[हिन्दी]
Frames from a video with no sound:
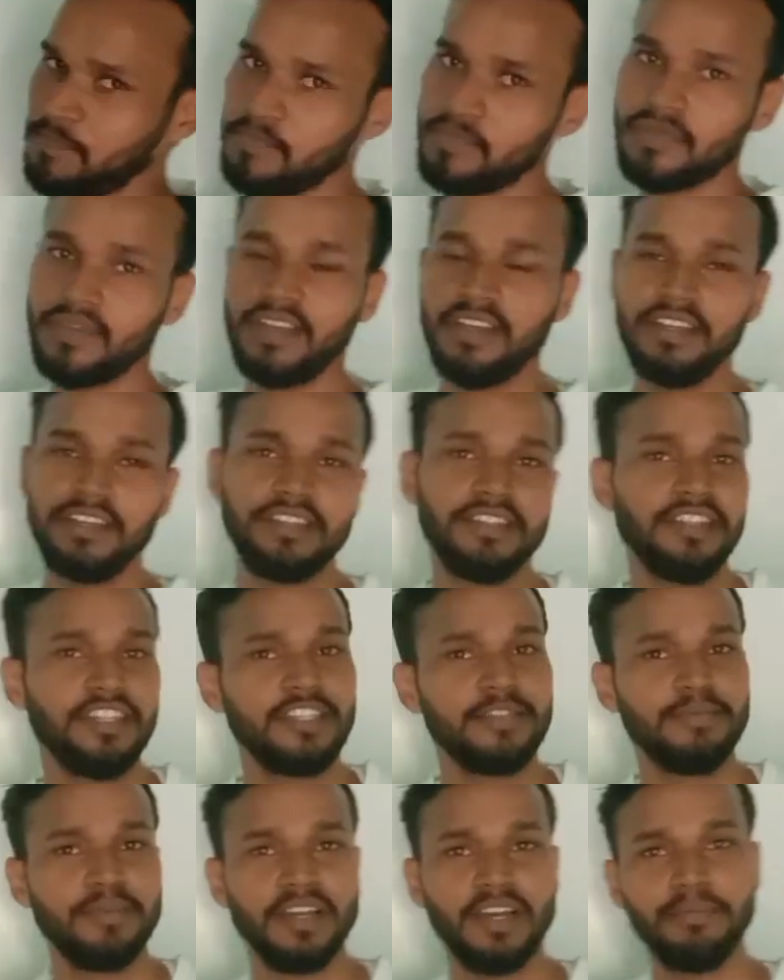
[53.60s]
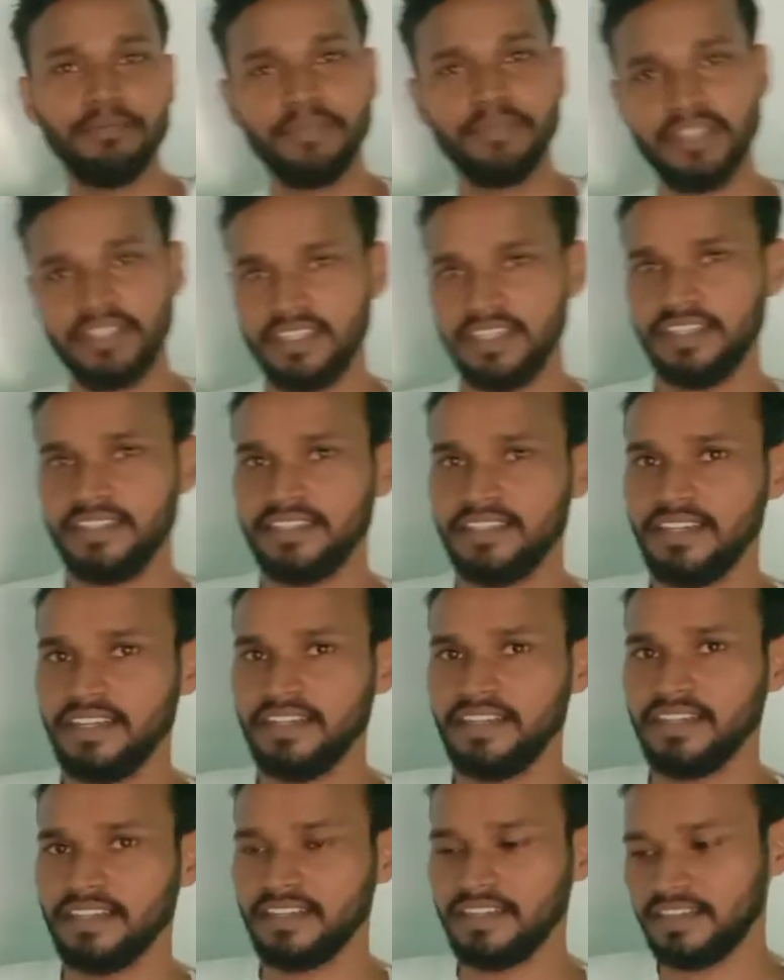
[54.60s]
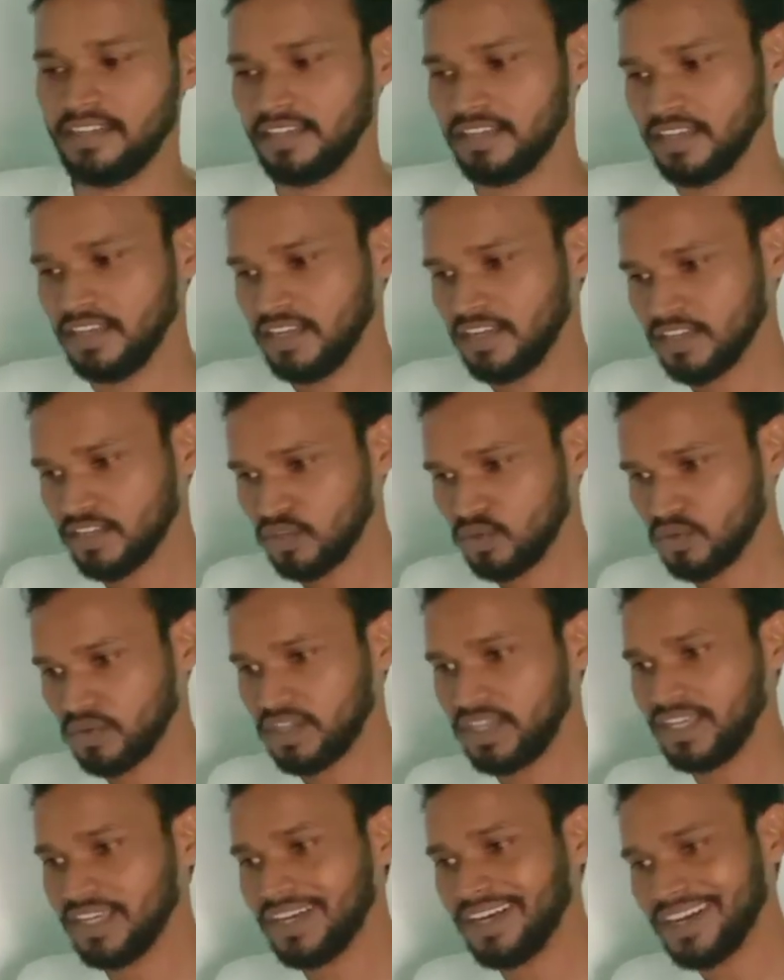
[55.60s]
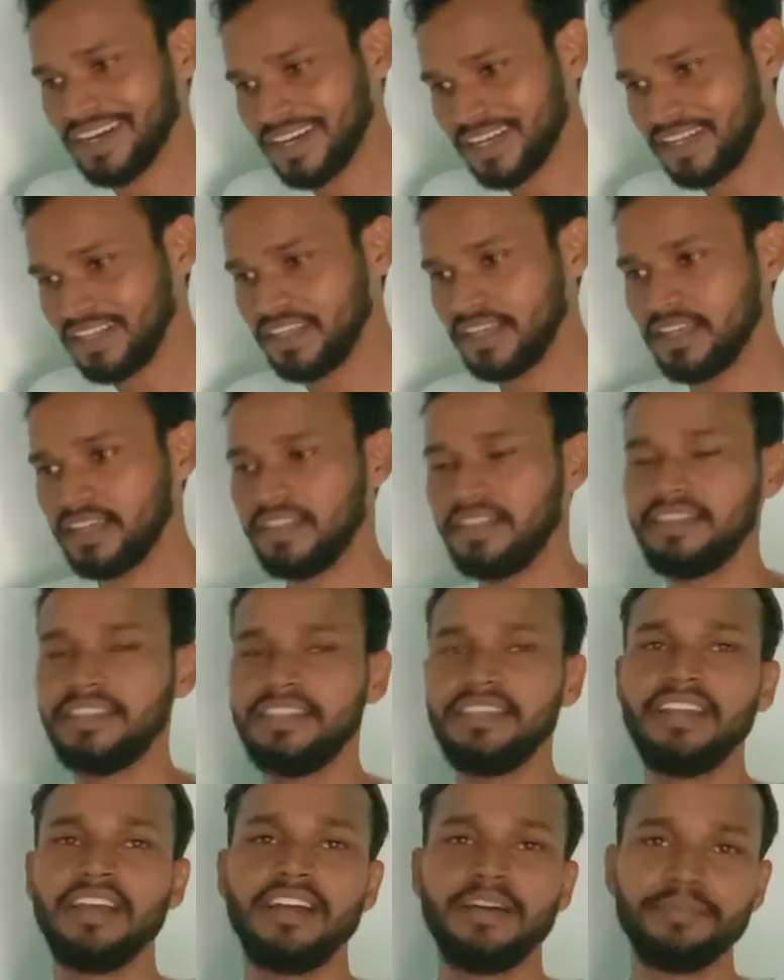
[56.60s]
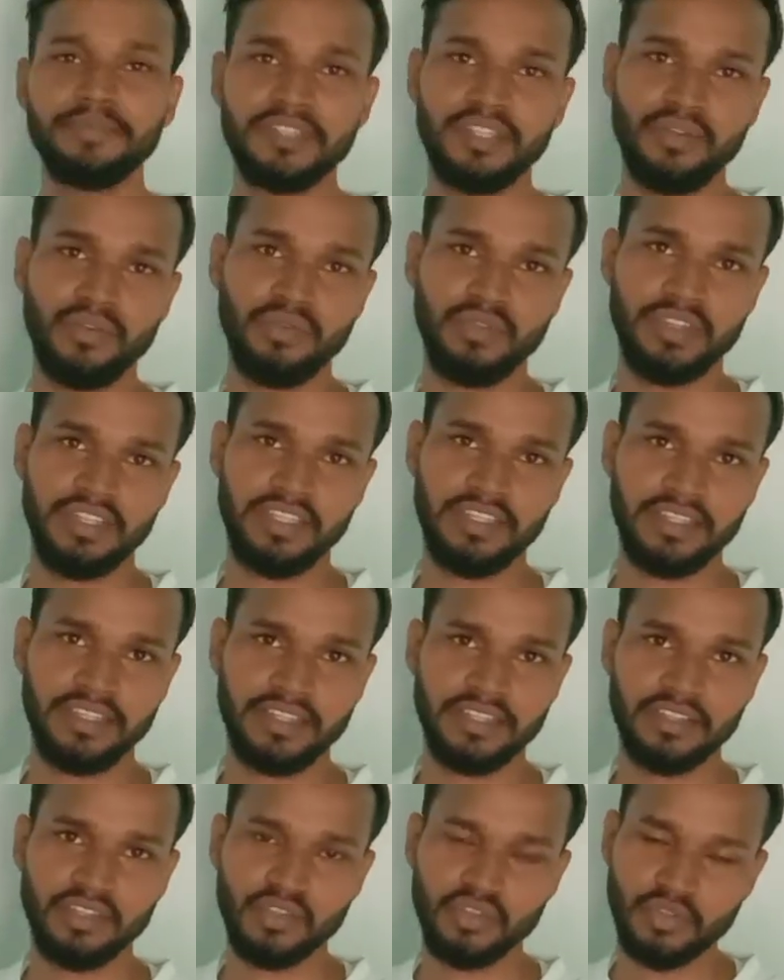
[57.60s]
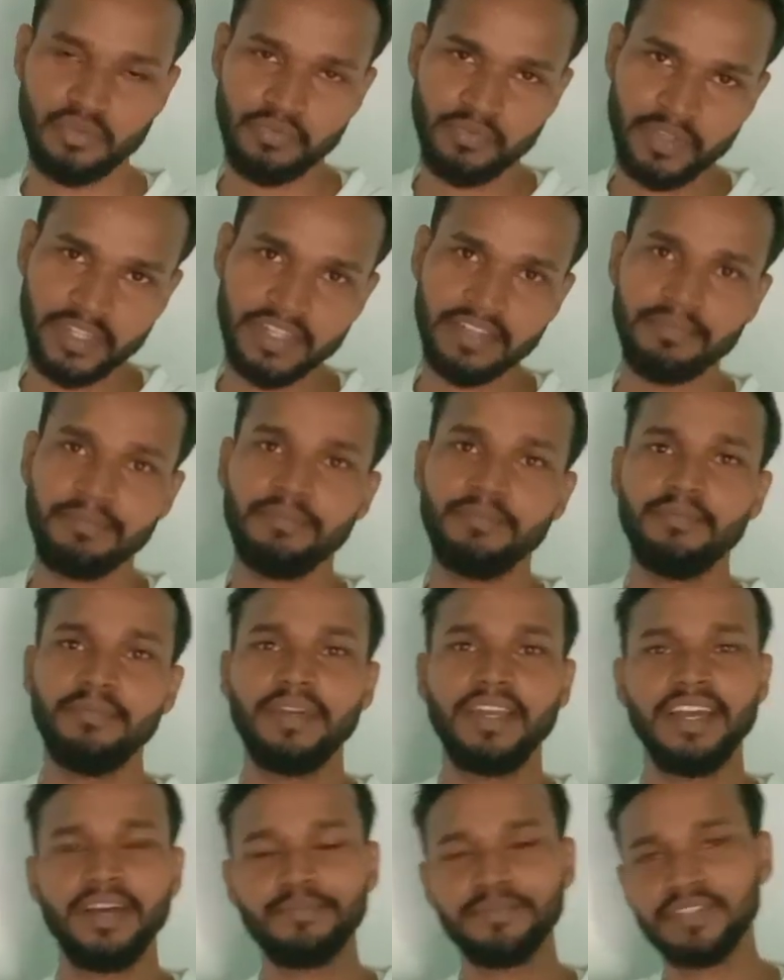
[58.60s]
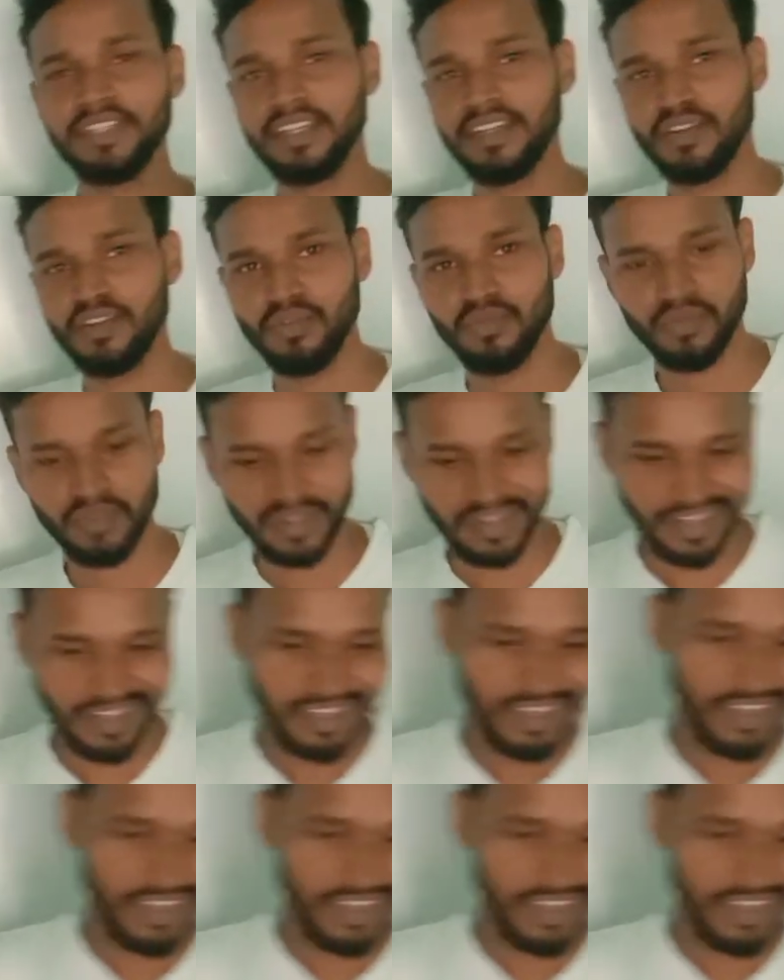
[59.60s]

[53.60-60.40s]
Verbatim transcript: है इस चीज़ पे आप विशेष ध्यान रखना क्योंकि अगर ये गलतियाँ आपसे होती हैं तो फिर मैं आपसे कहूँगा